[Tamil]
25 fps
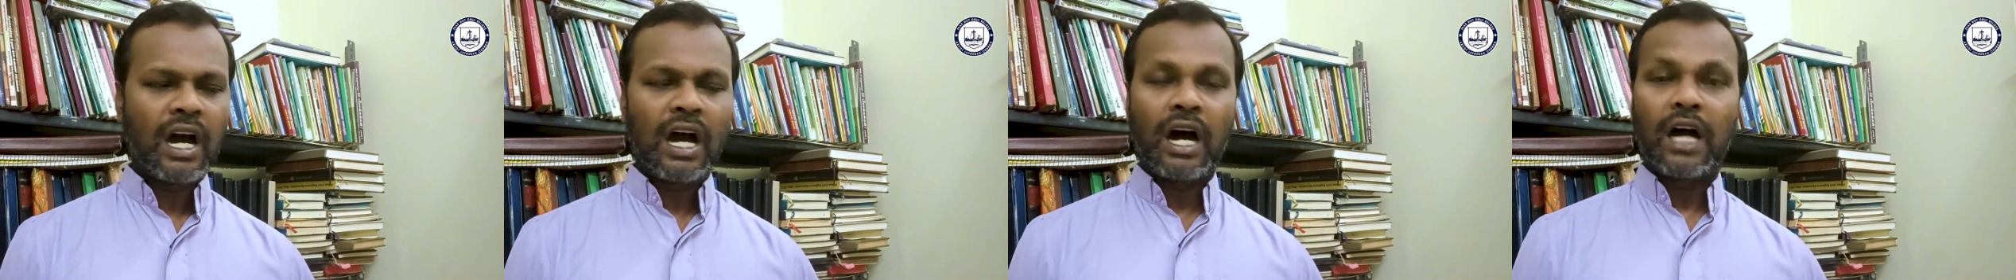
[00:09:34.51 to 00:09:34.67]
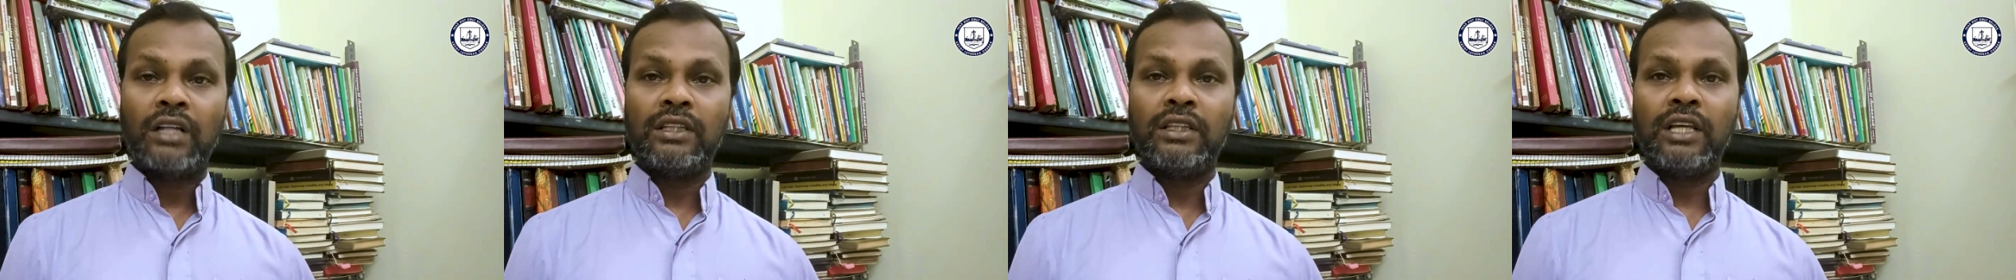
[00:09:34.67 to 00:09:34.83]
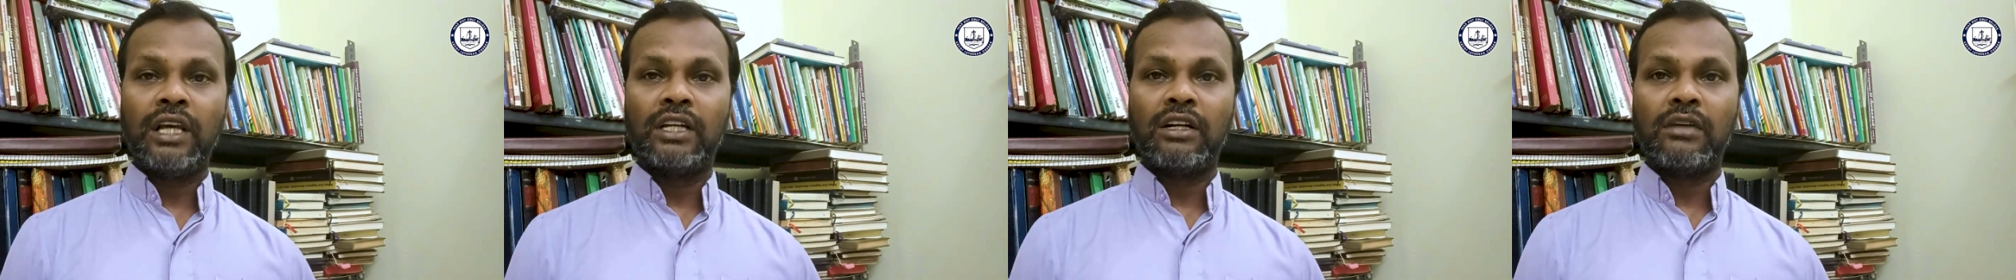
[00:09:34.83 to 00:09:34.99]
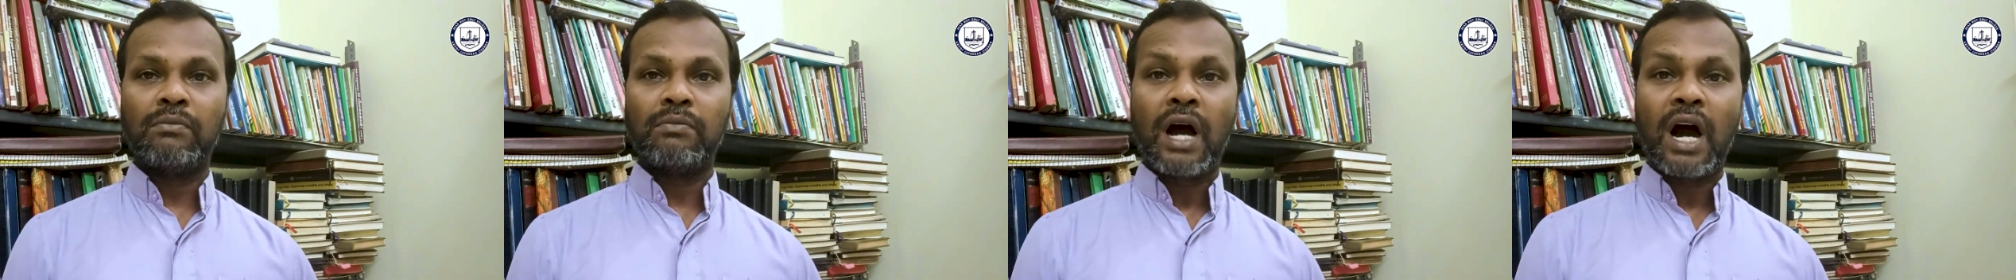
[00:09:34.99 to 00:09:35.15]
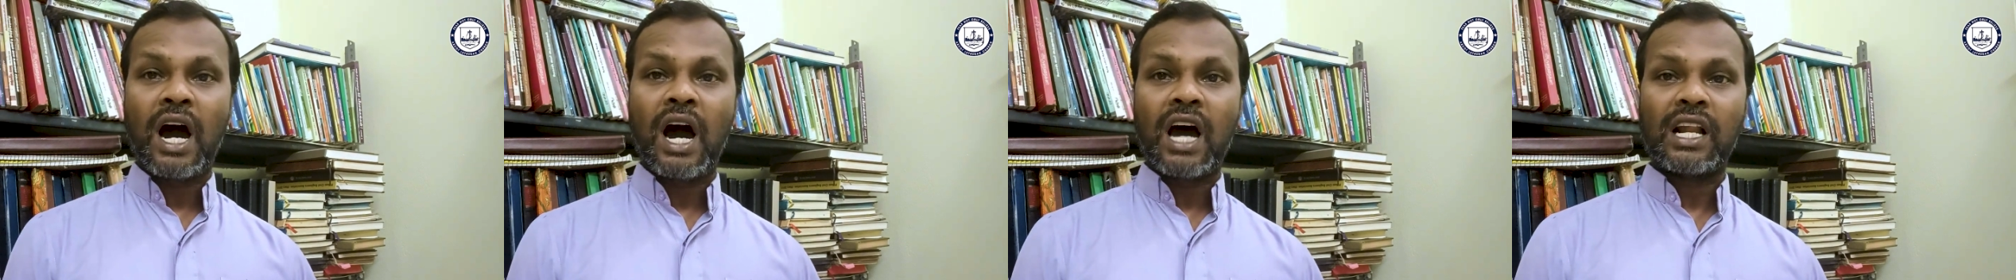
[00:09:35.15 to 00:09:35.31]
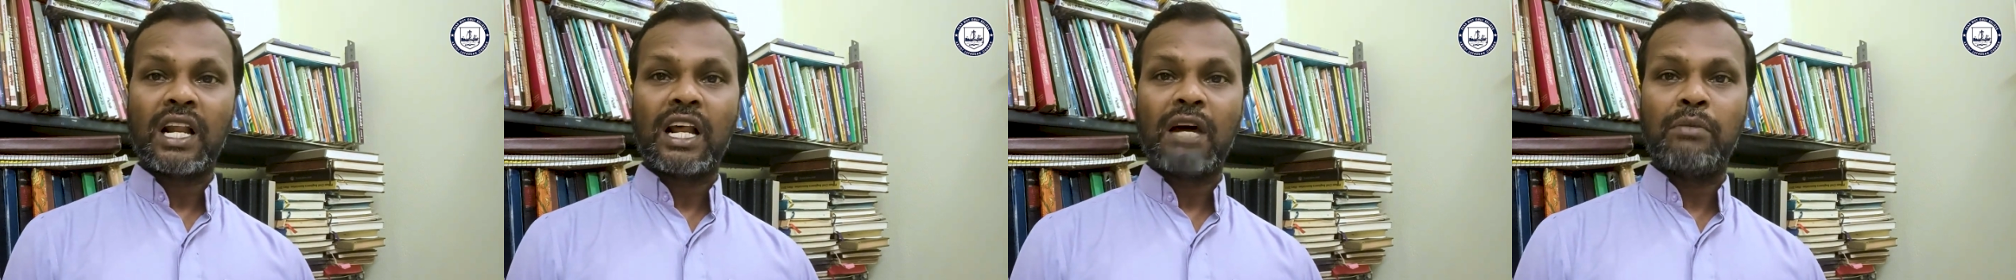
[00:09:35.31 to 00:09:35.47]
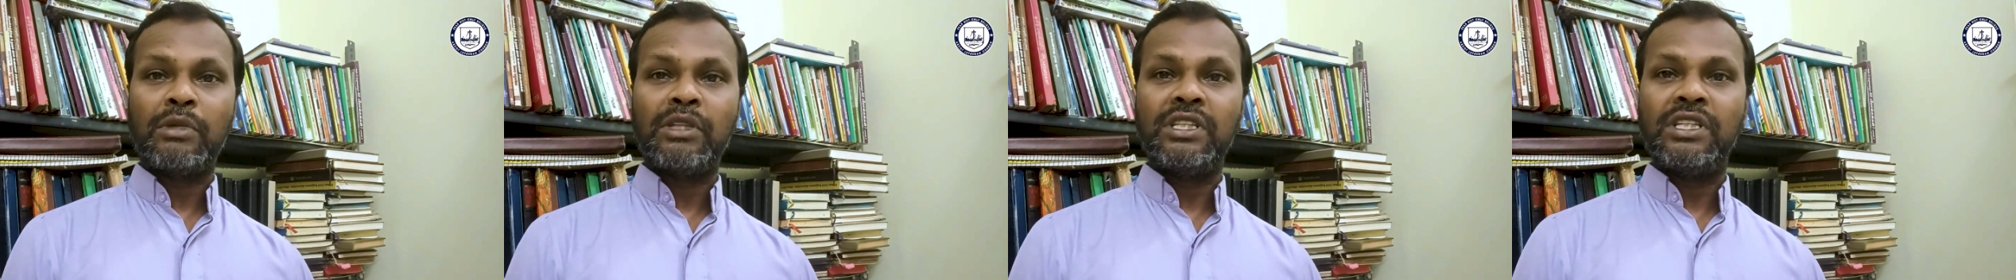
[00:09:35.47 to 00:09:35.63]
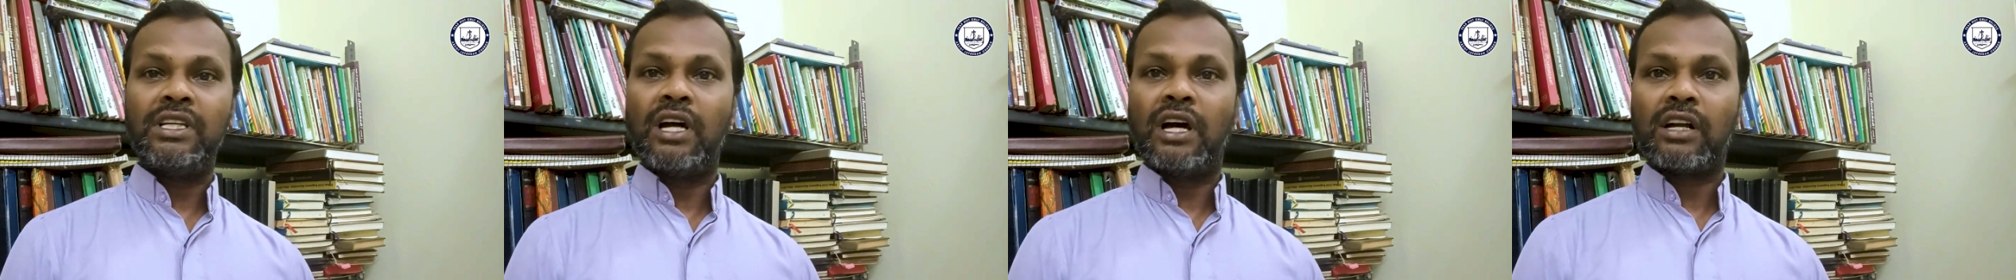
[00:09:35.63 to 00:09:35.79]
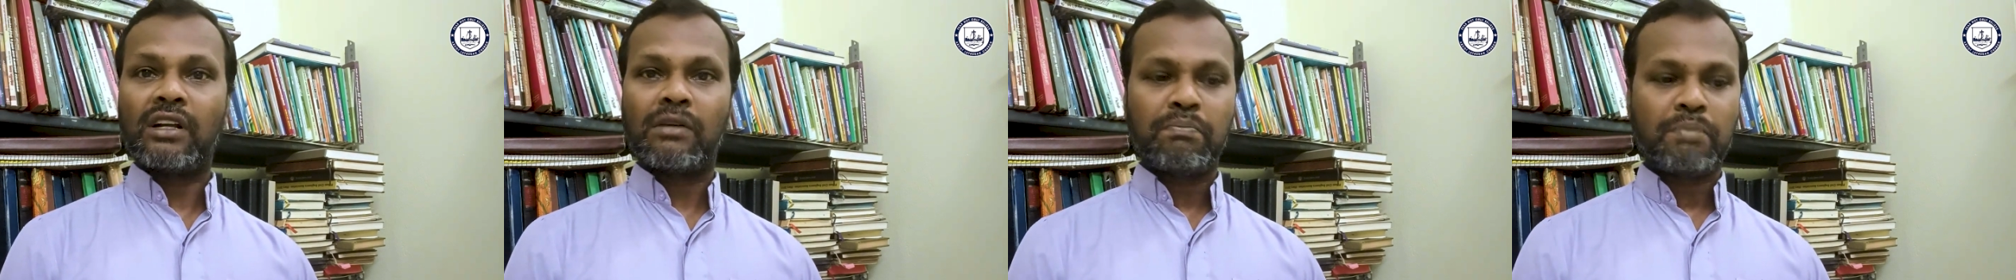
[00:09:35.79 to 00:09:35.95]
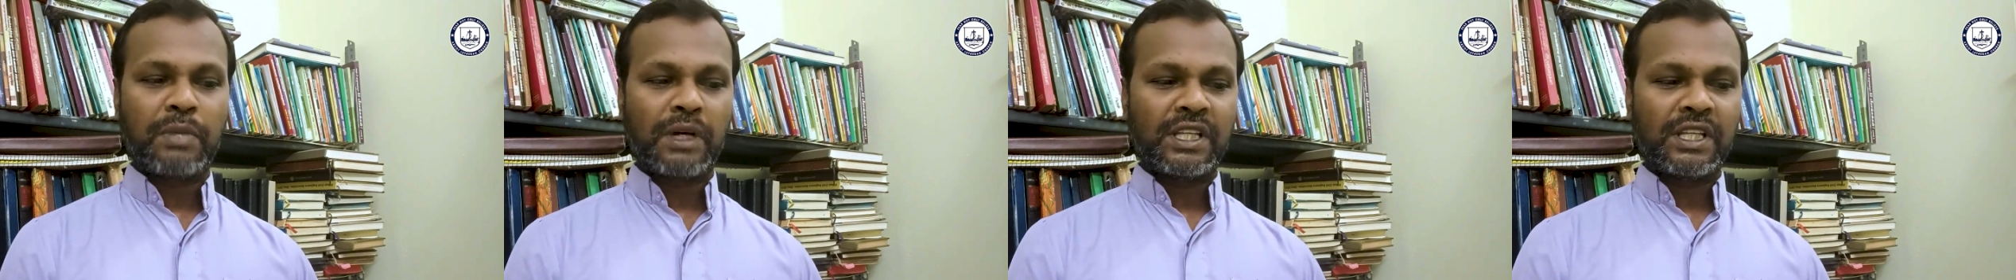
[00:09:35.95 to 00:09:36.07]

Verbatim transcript: ஆதியாகம் ஆறாம் அதிகாரம்